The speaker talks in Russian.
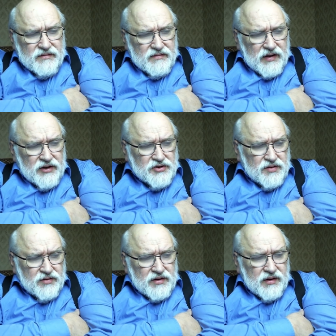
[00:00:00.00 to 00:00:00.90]

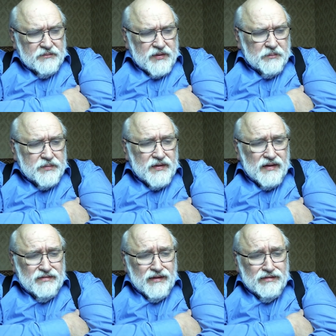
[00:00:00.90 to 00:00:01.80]
конечно, вот на,
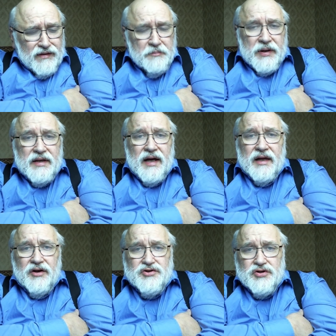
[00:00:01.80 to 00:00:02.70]
на, на
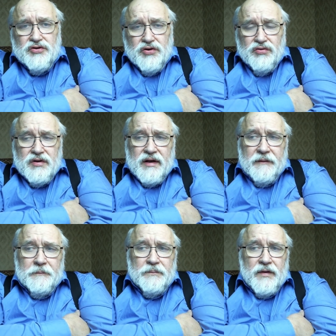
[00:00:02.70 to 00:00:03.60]
предание очень трудно
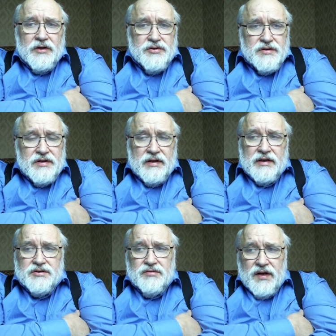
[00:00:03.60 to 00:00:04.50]
значит,
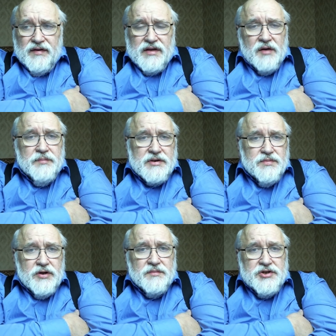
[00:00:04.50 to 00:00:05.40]
ссылаться, но давайте так
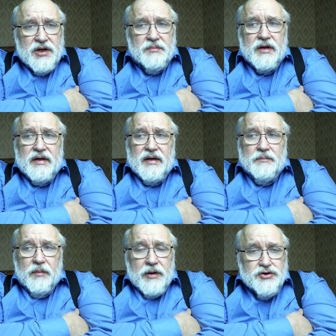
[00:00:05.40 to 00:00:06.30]
посмотрим, чем
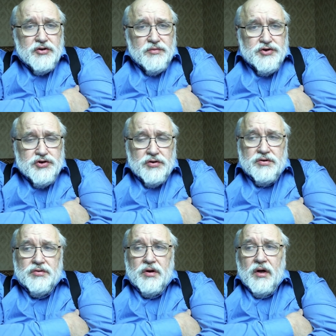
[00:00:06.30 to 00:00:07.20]
по большому
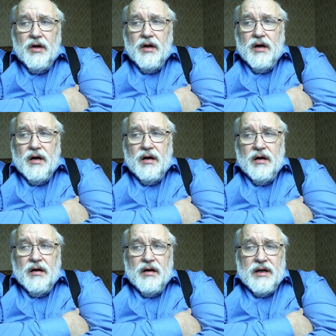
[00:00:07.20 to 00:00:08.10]
счету
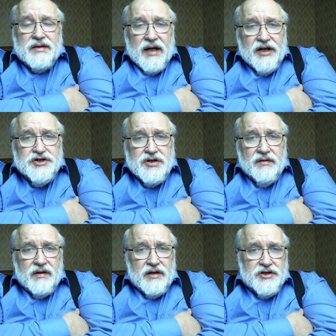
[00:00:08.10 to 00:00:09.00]
Э,
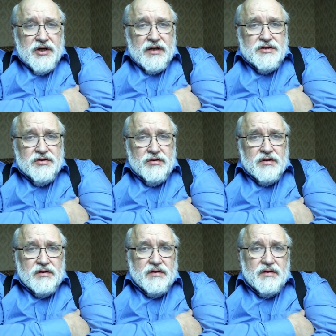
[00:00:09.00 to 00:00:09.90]
католичество отличается от,
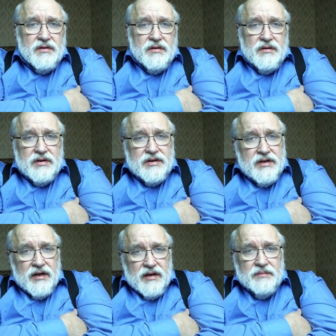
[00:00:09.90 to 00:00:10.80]
э,
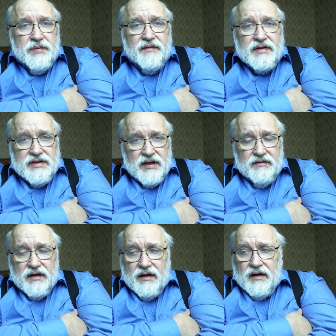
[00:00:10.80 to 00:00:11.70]
христи... от
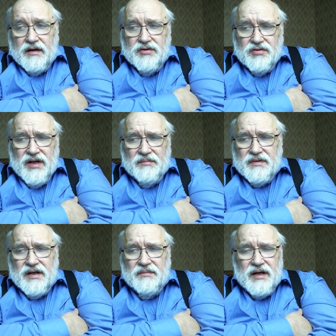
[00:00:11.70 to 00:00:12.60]
православия. Ну, там
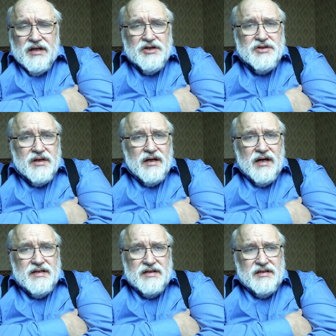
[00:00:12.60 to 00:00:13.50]
догматические
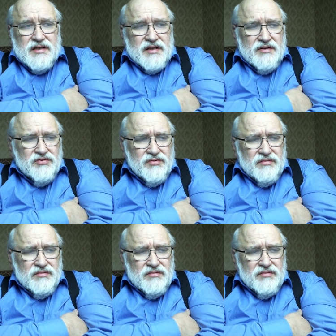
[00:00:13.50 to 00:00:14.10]
разницы, это, ну,